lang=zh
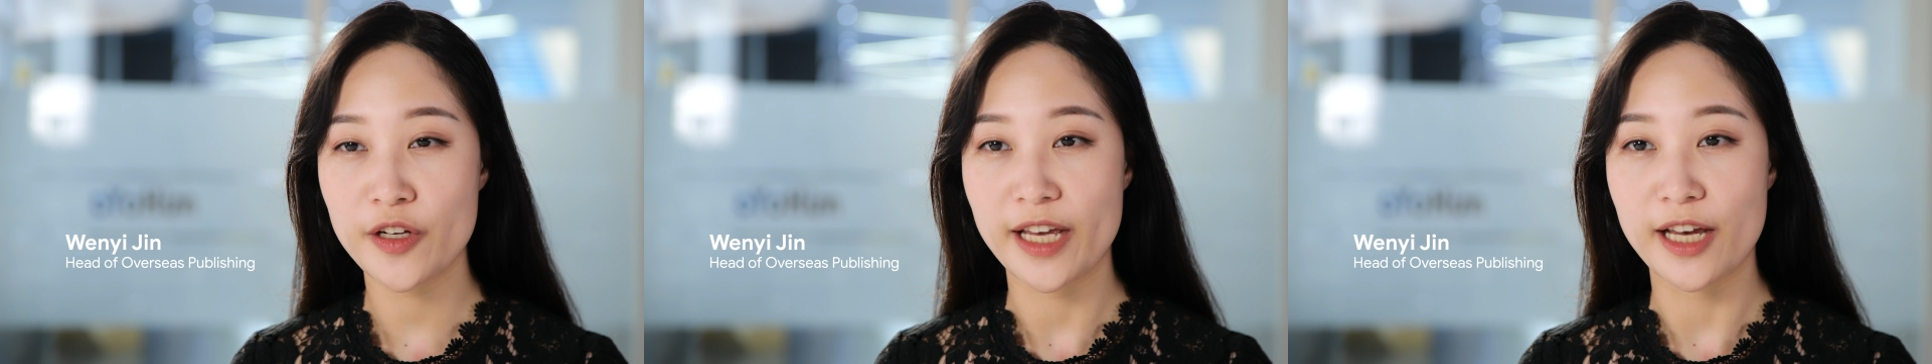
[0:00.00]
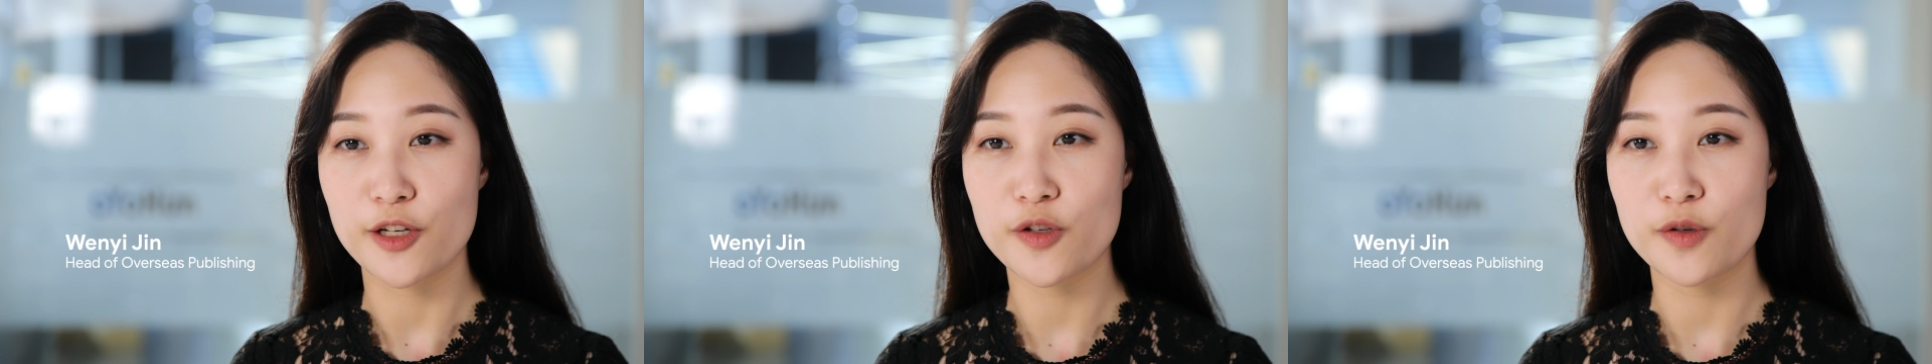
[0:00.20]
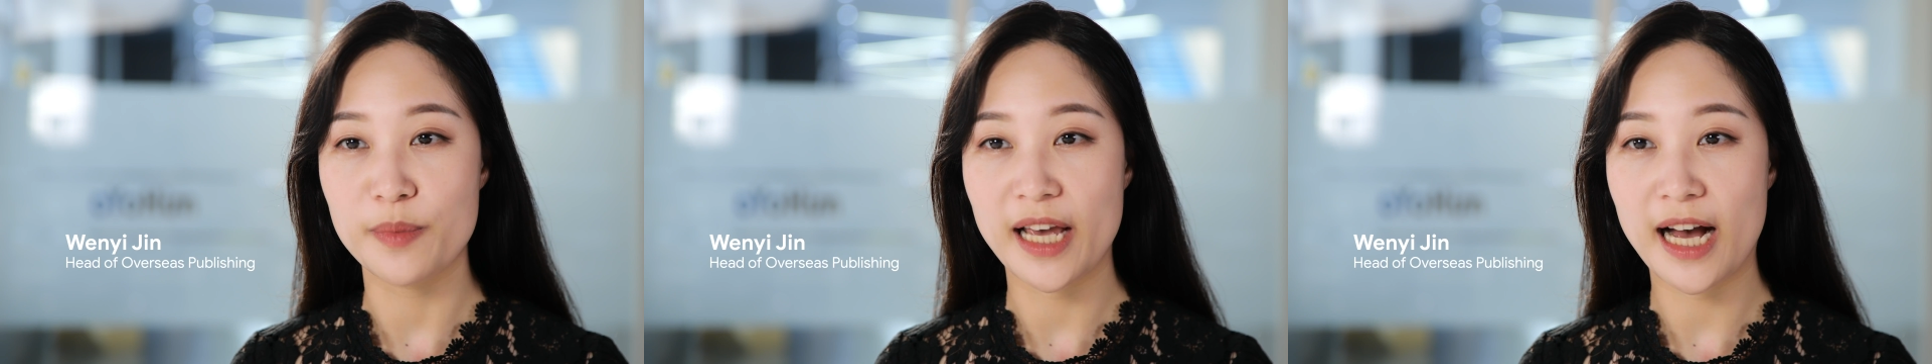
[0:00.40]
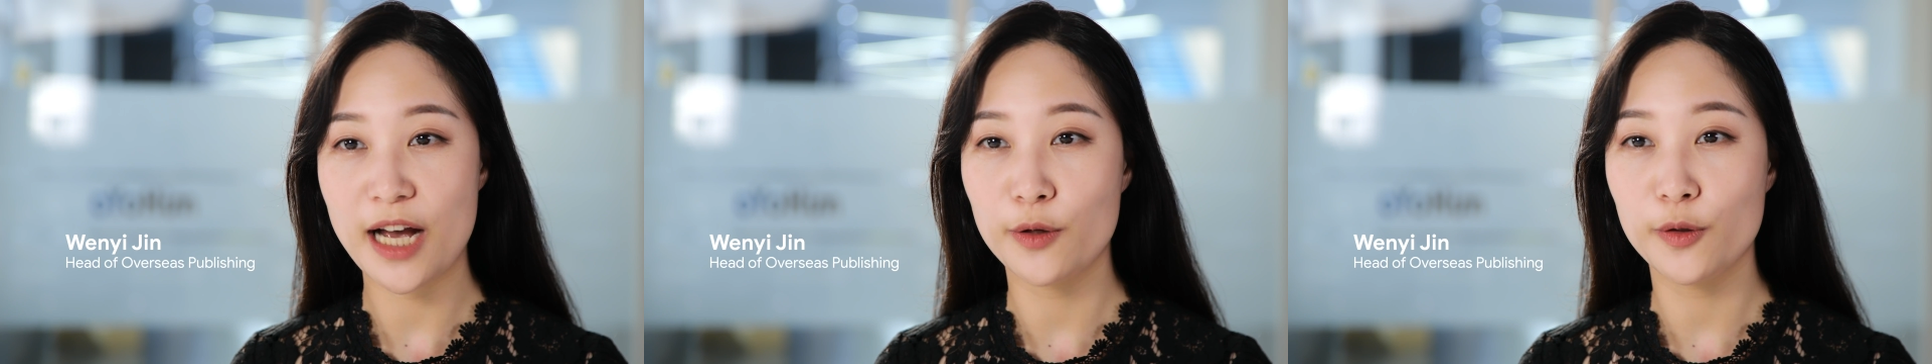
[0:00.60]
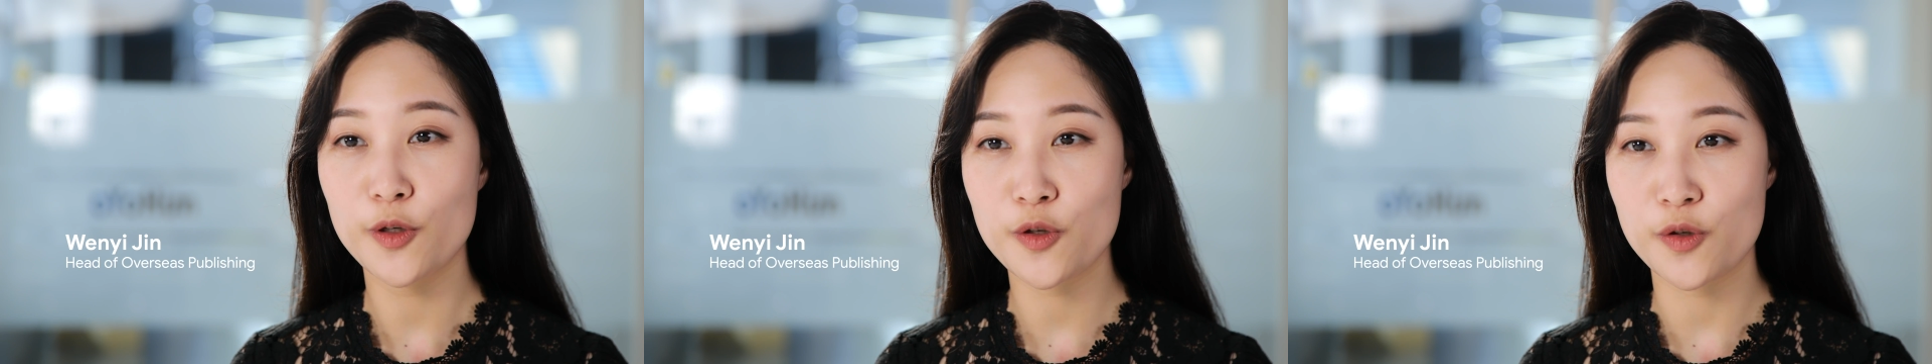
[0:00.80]
这也是米哈
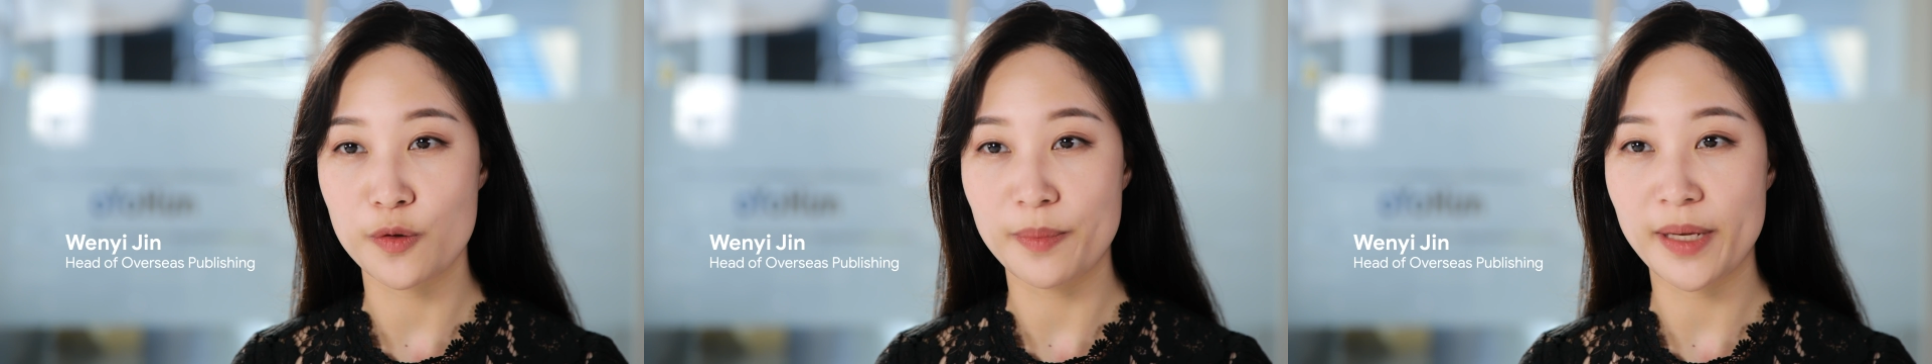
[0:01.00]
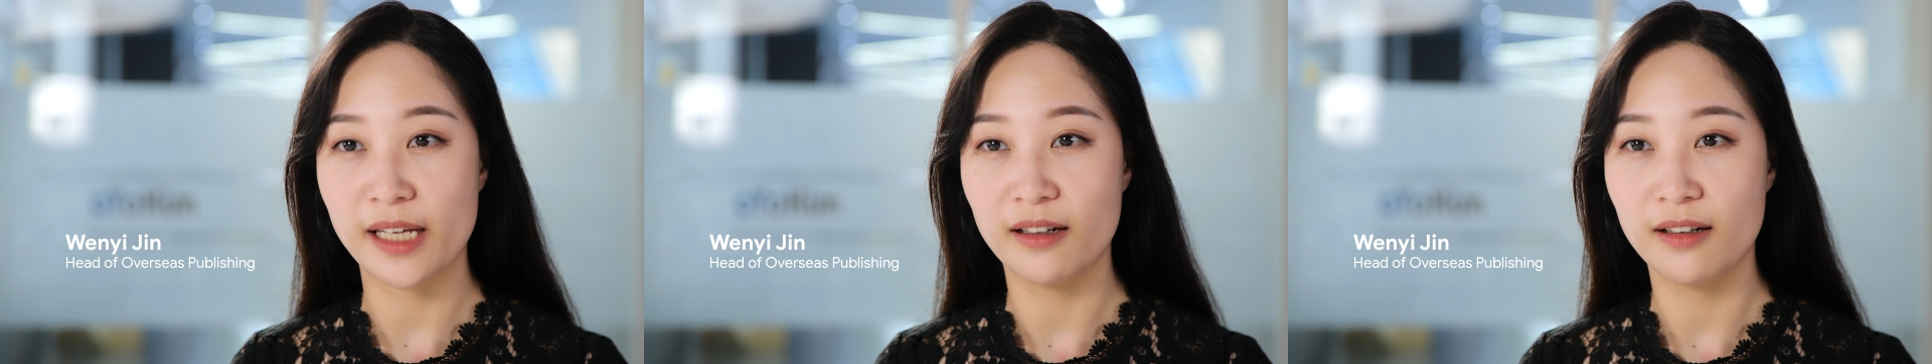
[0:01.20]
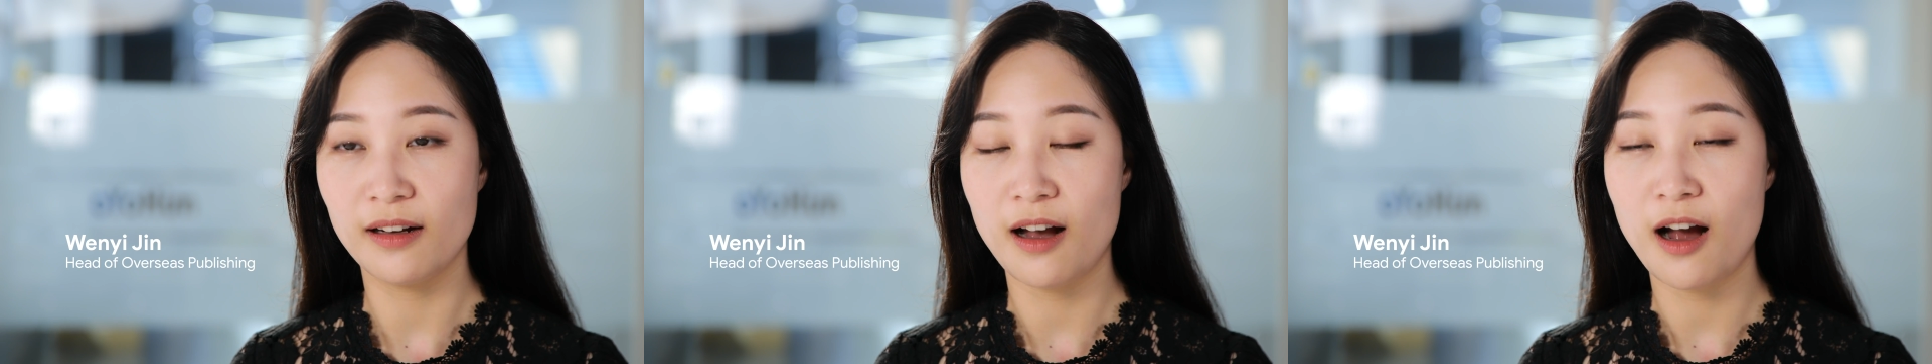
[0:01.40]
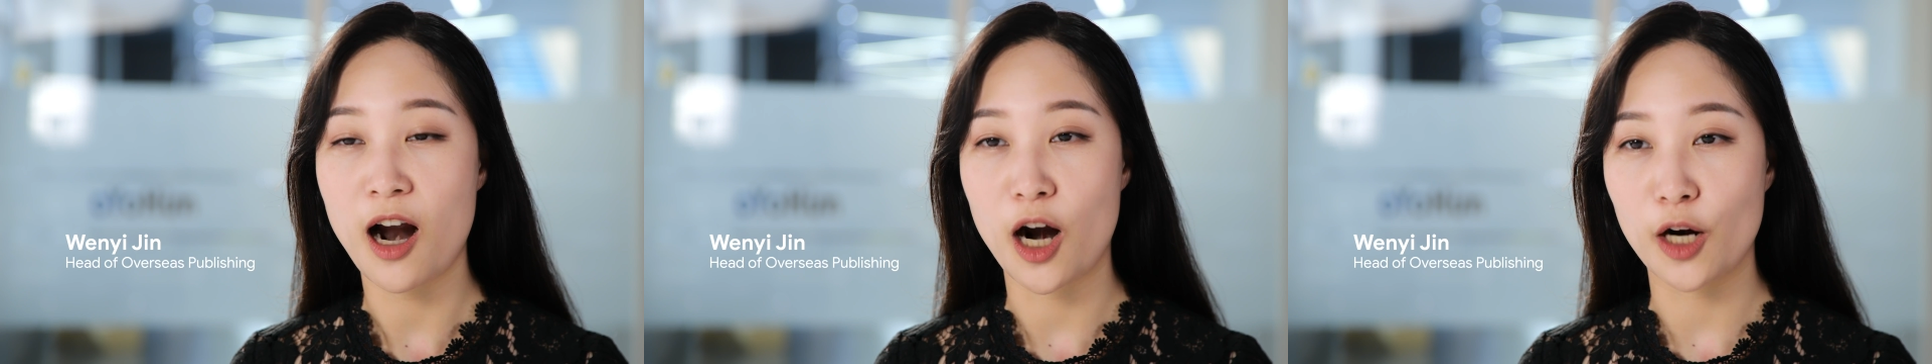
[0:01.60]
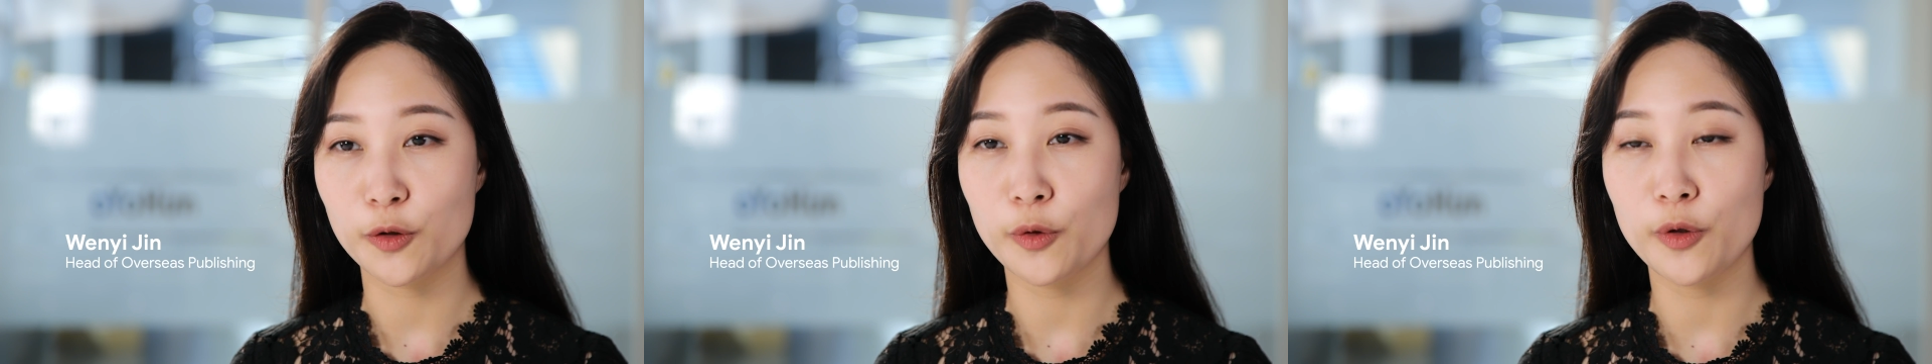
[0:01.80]
游的使命。
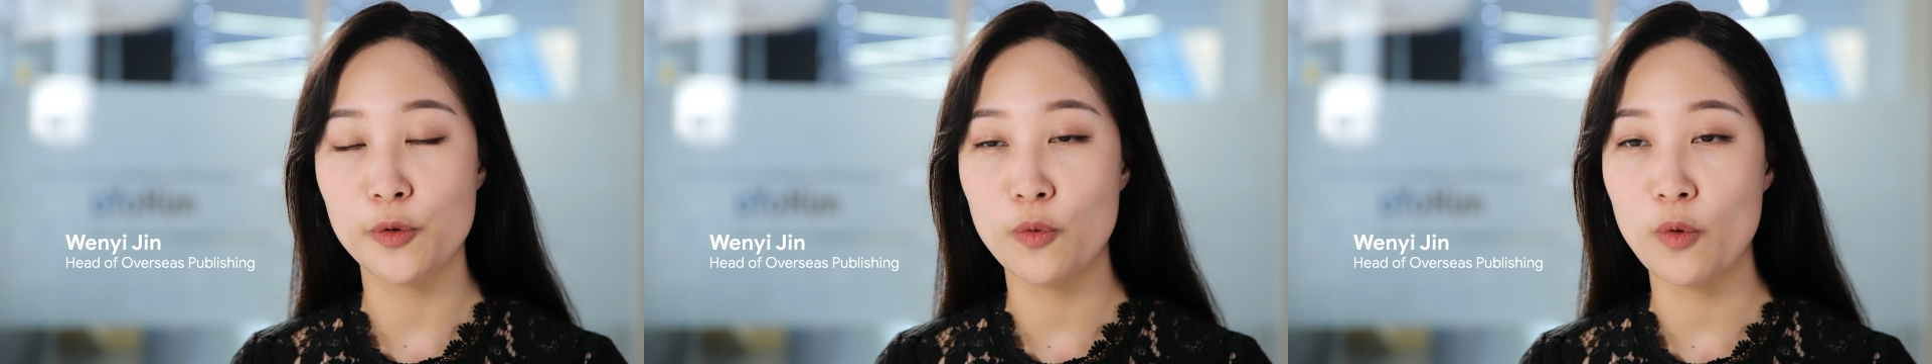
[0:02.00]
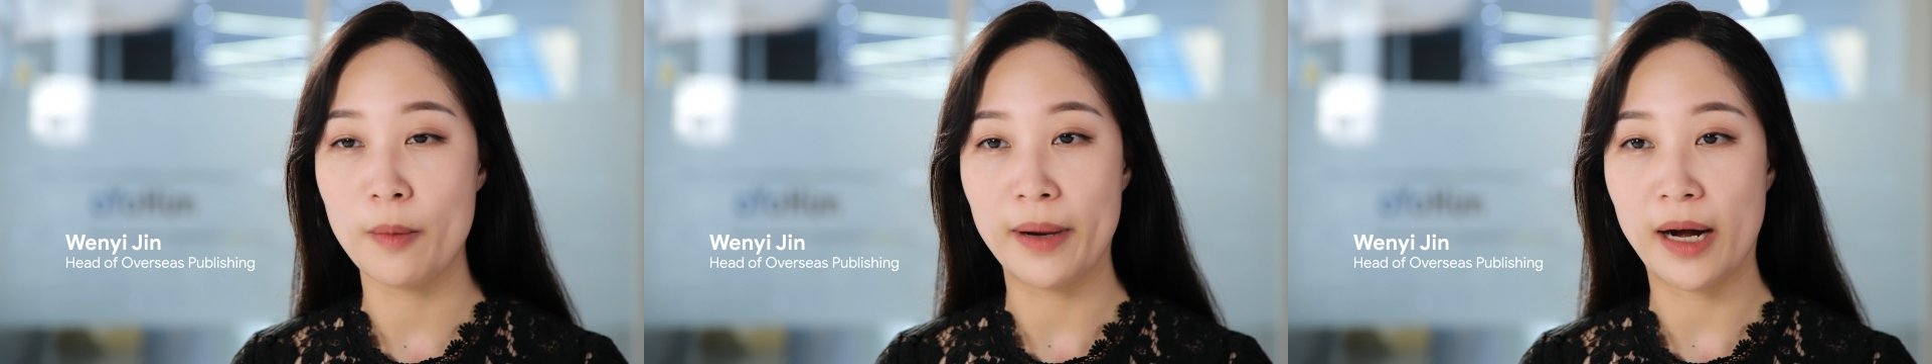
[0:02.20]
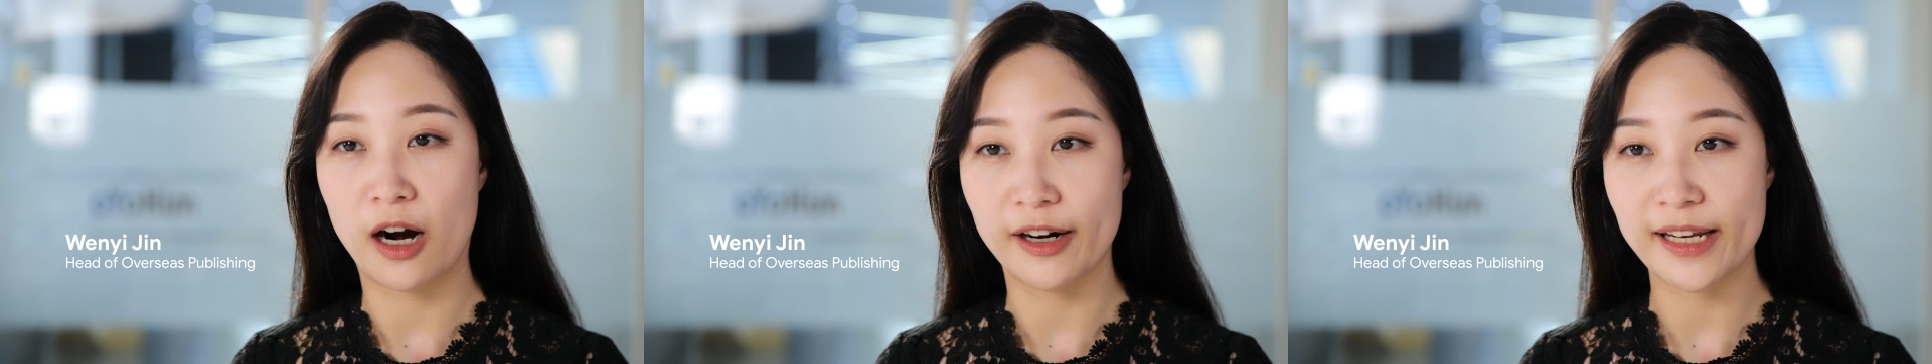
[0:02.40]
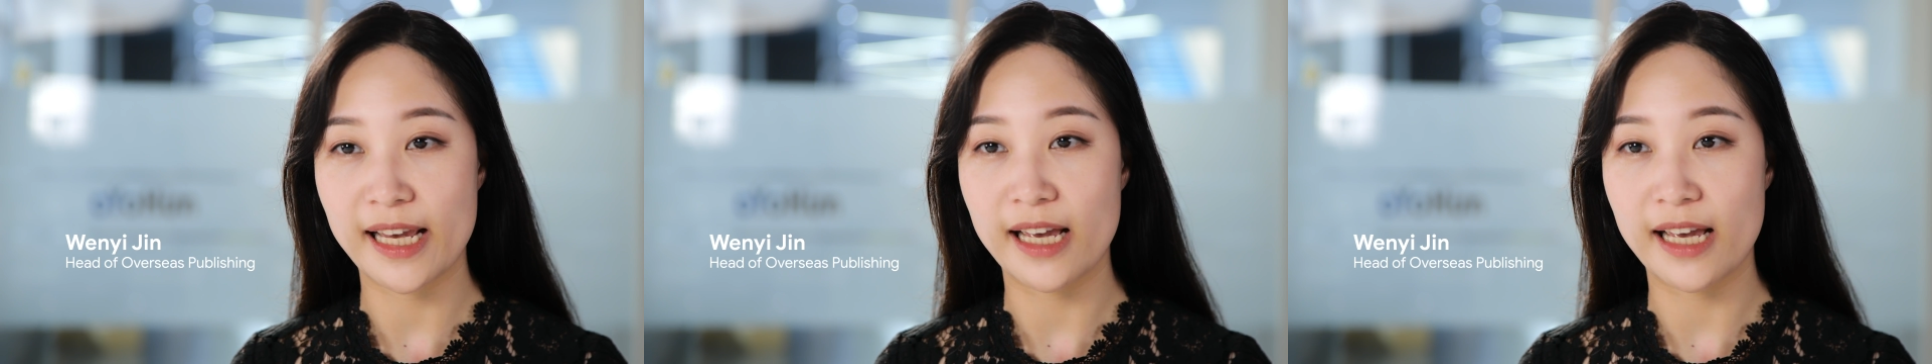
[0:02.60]
而对于我们而